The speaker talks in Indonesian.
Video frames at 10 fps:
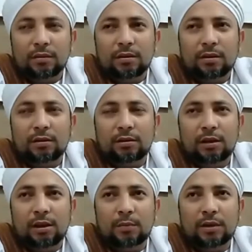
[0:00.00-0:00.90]
Ya,
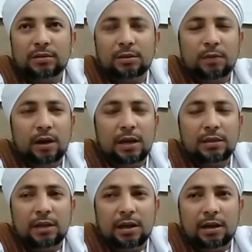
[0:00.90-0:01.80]
dia masih
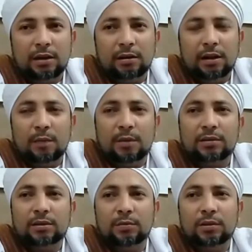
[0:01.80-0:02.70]
mengajar, dia
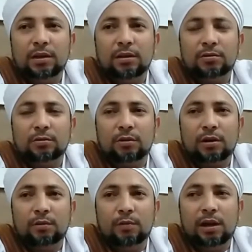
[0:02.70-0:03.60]
masih menjadi
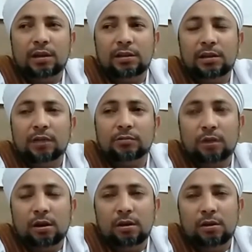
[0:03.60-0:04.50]
seorang wali yang
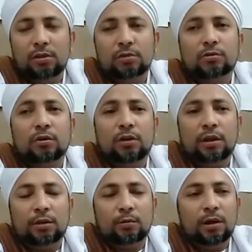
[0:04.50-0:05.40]
so,
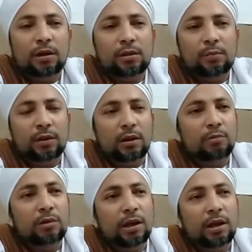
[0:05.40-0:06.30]
soleh, wali min
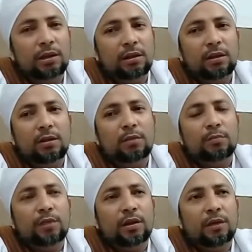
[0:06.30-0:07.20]
auliyail
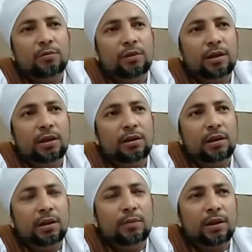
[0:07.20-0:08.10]
min
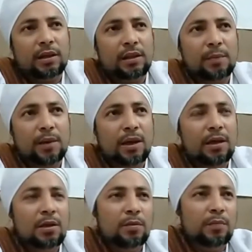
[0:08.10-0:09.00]
auliyaillah. Berkat apa?
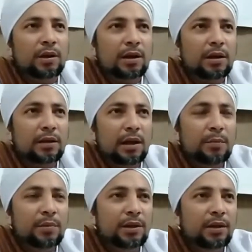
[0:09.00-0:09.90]
Berkat
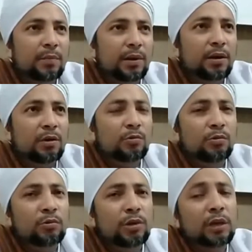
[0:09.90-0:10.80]
ngabdi kepada
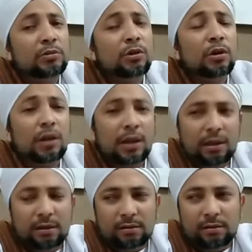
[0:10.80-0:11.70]
guru yang
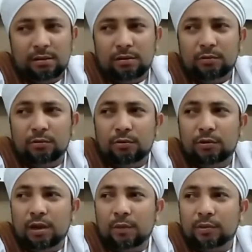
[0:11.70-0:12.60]
soleh,
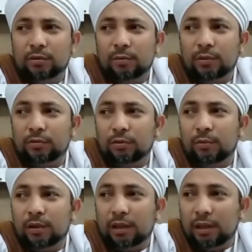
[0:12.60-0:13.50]
guru yang
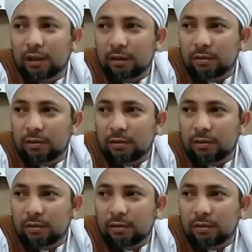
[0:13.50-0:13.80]
betul-betul beril,